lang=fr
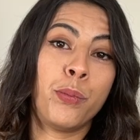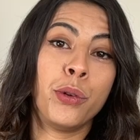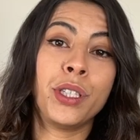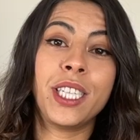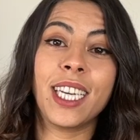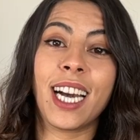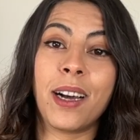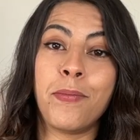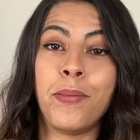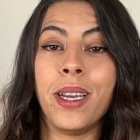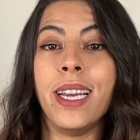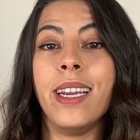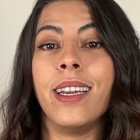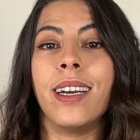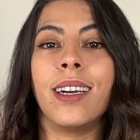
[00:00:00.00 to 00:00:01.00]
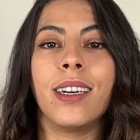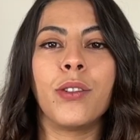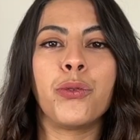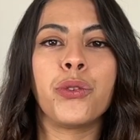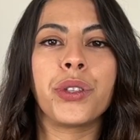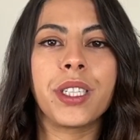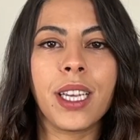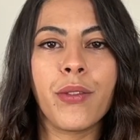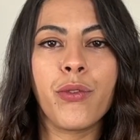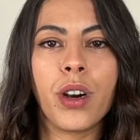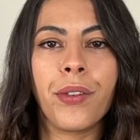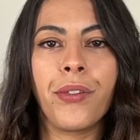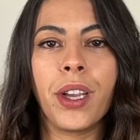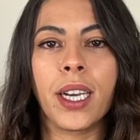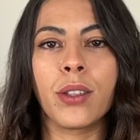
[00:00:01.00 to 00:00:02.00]
Petit rappel, hein, le
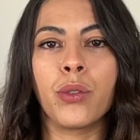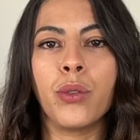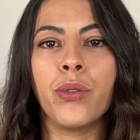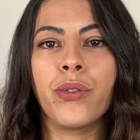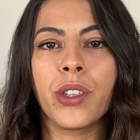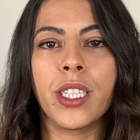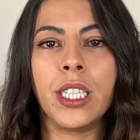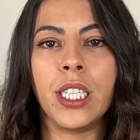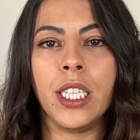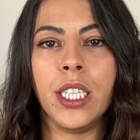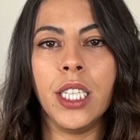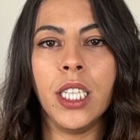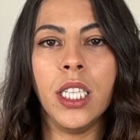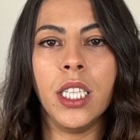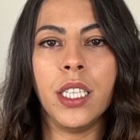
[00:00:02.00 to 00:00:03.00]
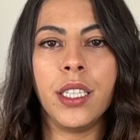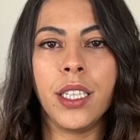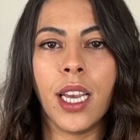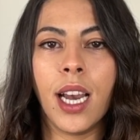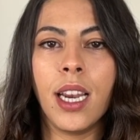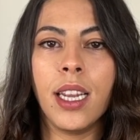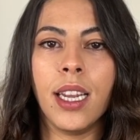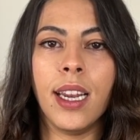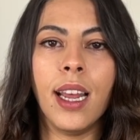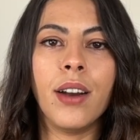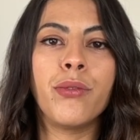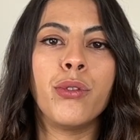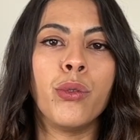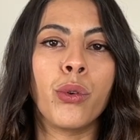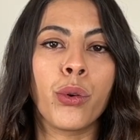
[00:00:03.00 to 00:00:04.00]
savoir-faire de Fendi initial est la
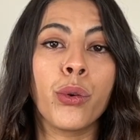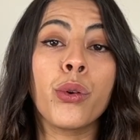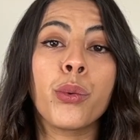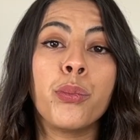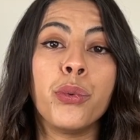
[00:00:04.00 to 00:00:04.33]
fourrure,